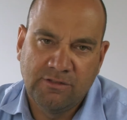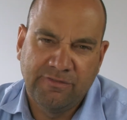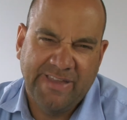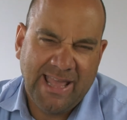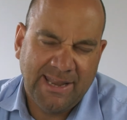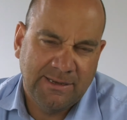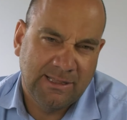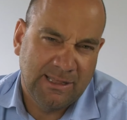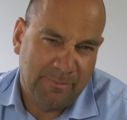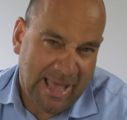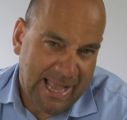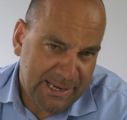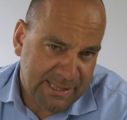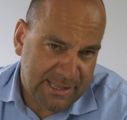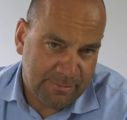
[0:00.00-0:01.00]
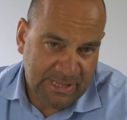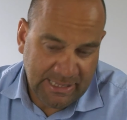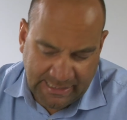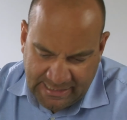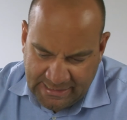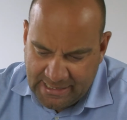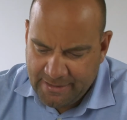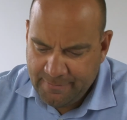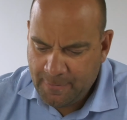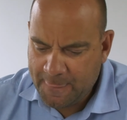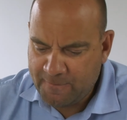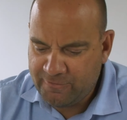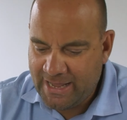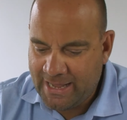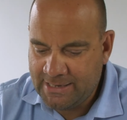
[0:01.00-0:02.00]
Sofern gemeinsame Kinder
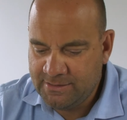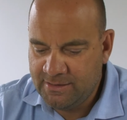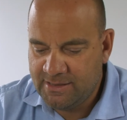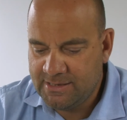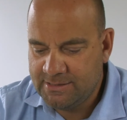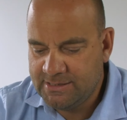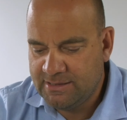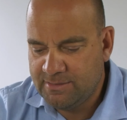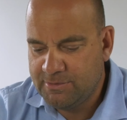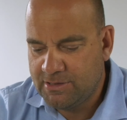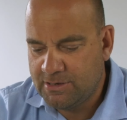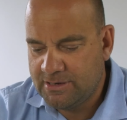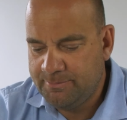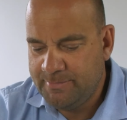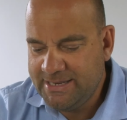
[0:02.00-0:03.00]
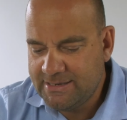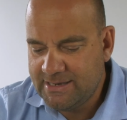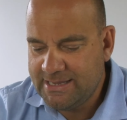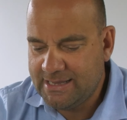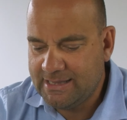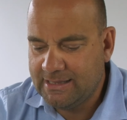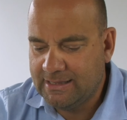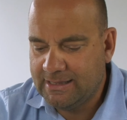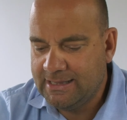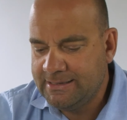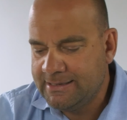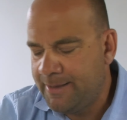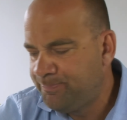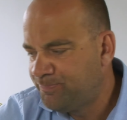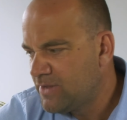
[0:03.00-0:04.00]
vorhanden sind, insbesondere minderjährige
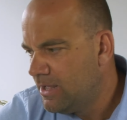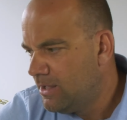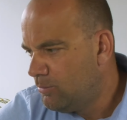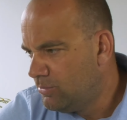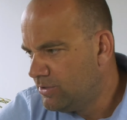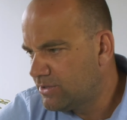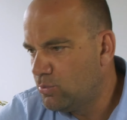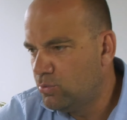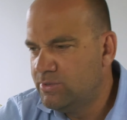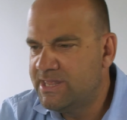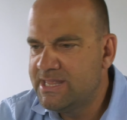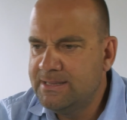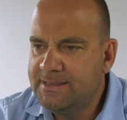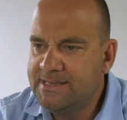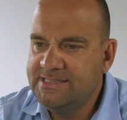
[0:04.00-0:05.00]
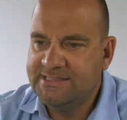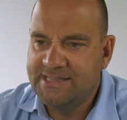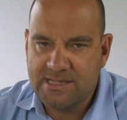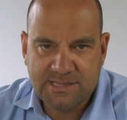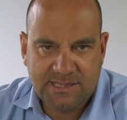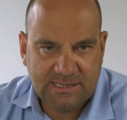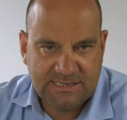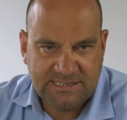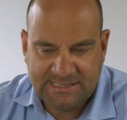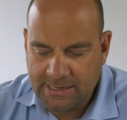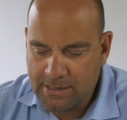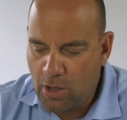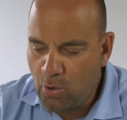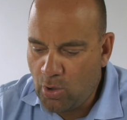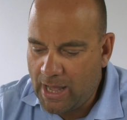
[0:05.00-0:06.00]
Kinder, muss grundsätzlich das Gericht
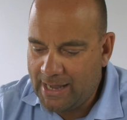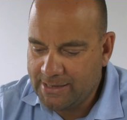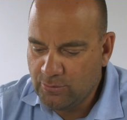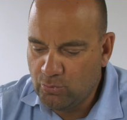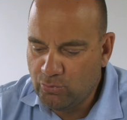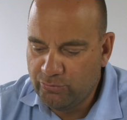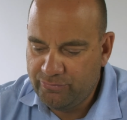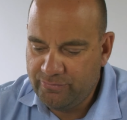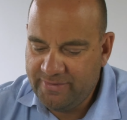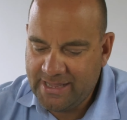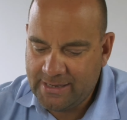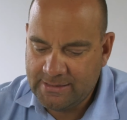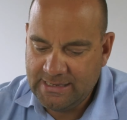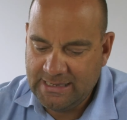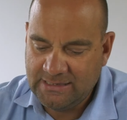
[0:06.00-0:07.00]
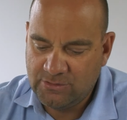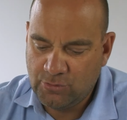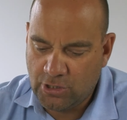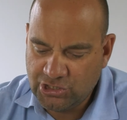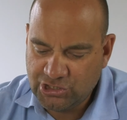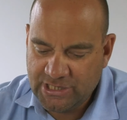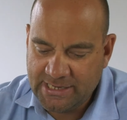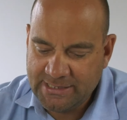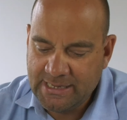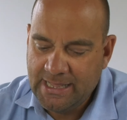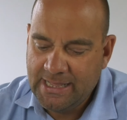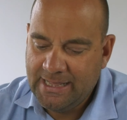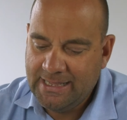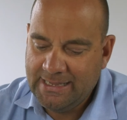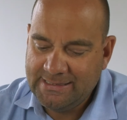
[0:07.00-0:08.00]
dann auch angerufen werden in Deutschland,
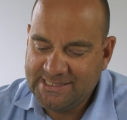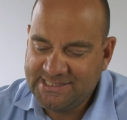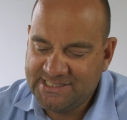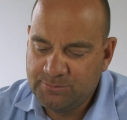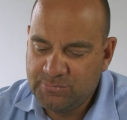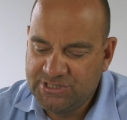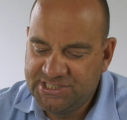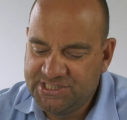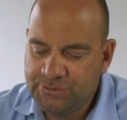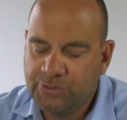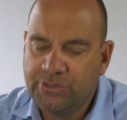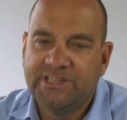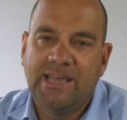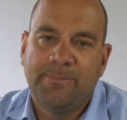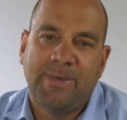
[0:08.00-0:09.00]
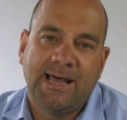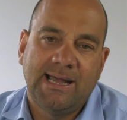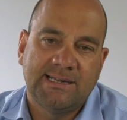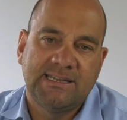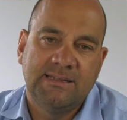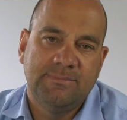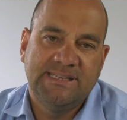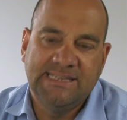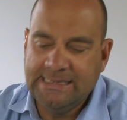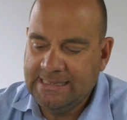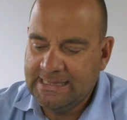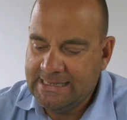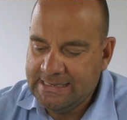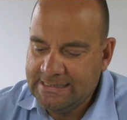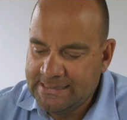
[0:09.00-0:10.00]
in dessen Bezirk der Partner mit
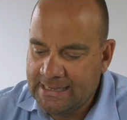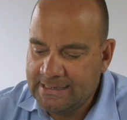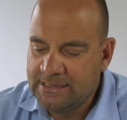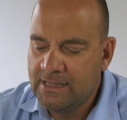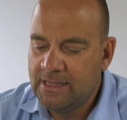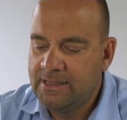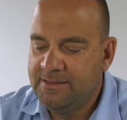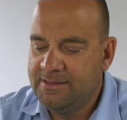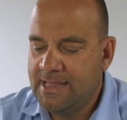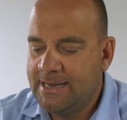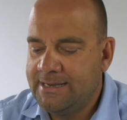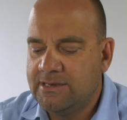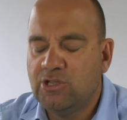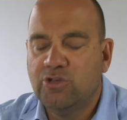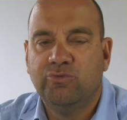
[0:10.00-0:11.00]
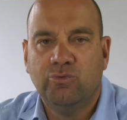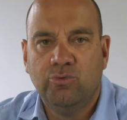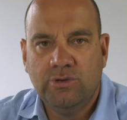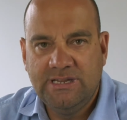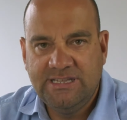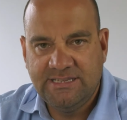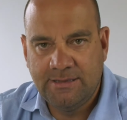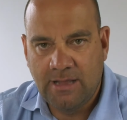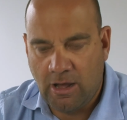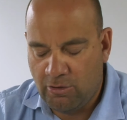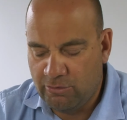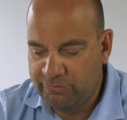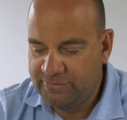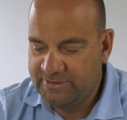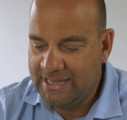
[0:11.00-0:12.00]
den Kindern seinen gewöhnlichen
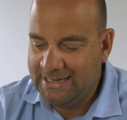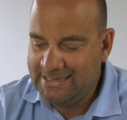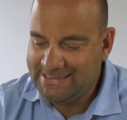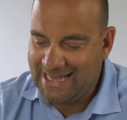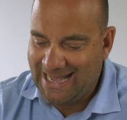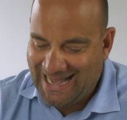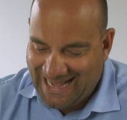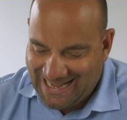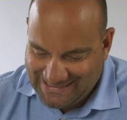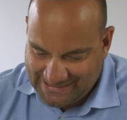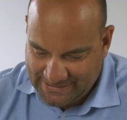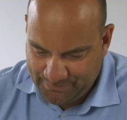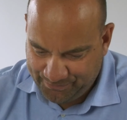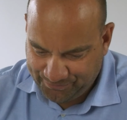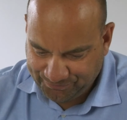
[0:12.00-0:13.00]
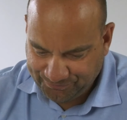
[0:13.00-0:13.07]
Aufenthalt hat.